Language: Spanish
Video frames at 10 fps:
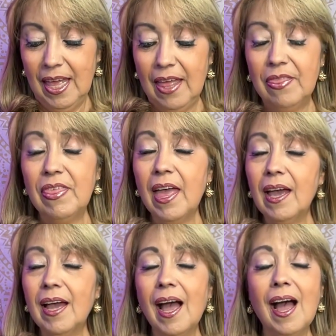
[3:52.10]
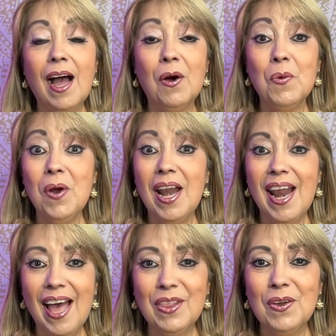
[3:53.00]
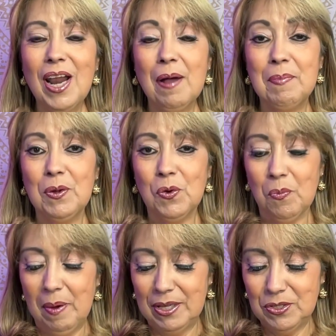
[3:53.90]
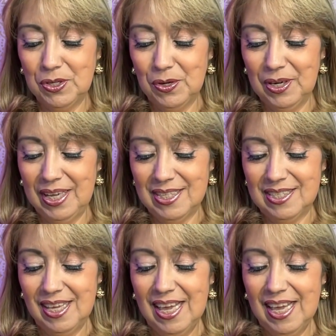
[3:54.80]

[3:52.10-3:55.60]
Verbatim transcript: Deja a un lado las preocupaciones